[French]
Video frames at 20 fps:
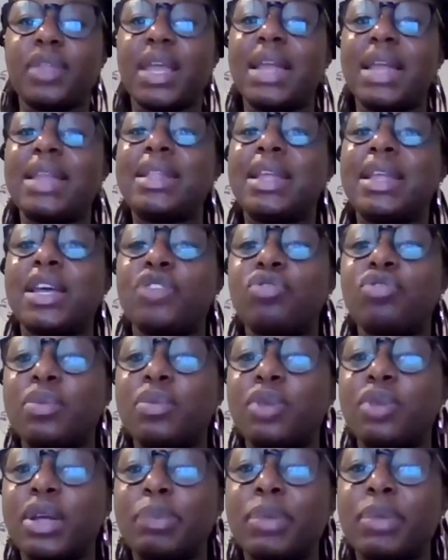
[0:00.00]
Elle était
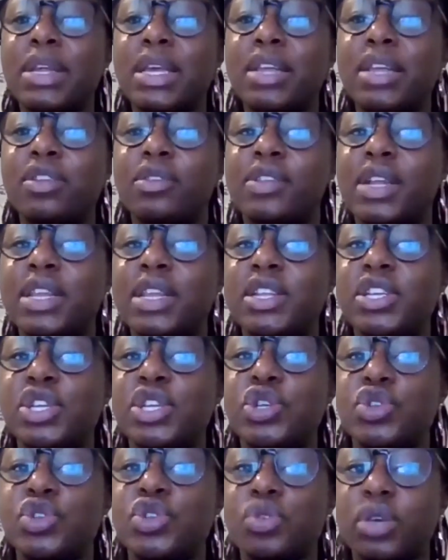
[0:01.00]
actuellement impliquée dans un
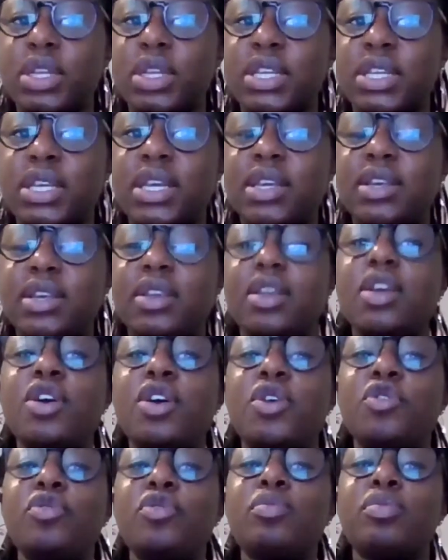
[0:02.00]
litige juridique
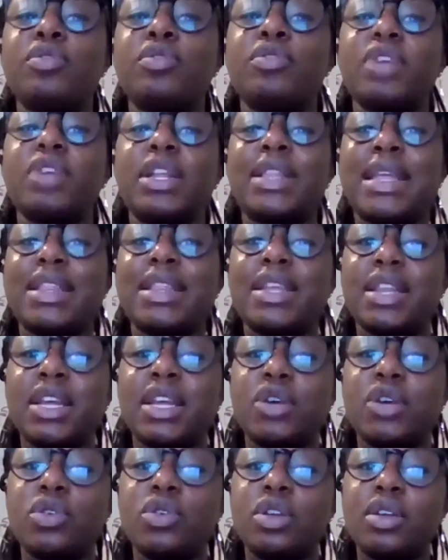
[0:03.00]
l'opposant à
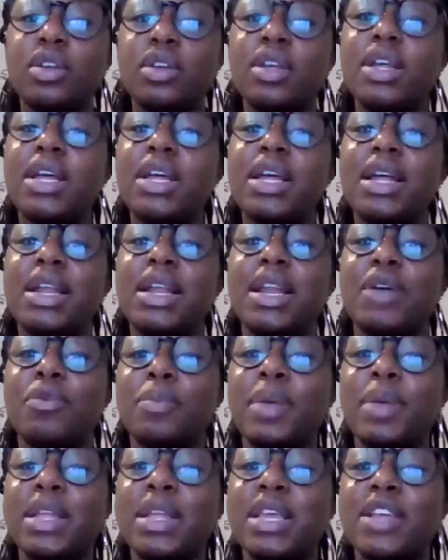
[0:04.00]
l'école, la
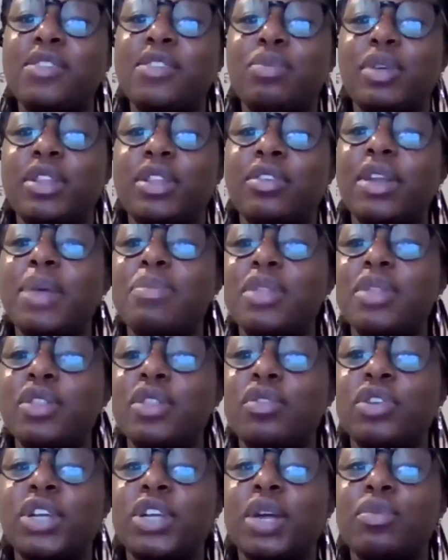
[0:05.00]
compagnie exploitant la mine
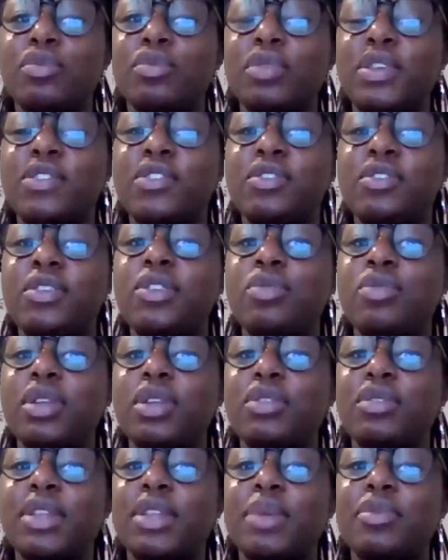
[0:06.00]
de charbon qui se
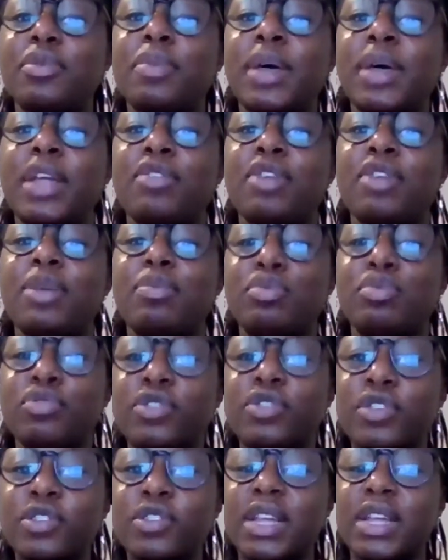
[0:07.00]
situait notamment près de la
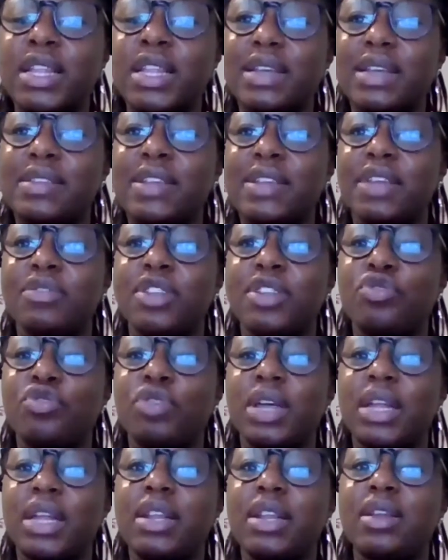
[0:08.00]
plus ancienne réserve
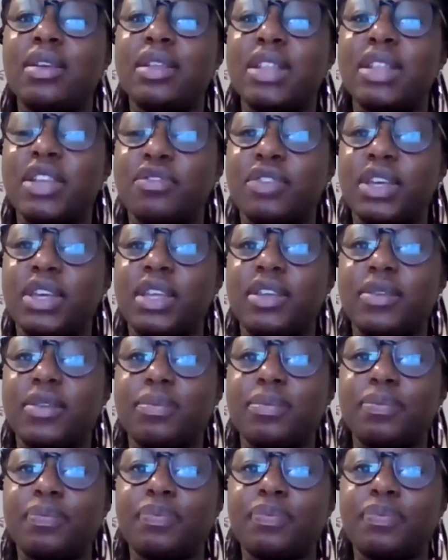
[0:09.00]
naturelle d'Afrique.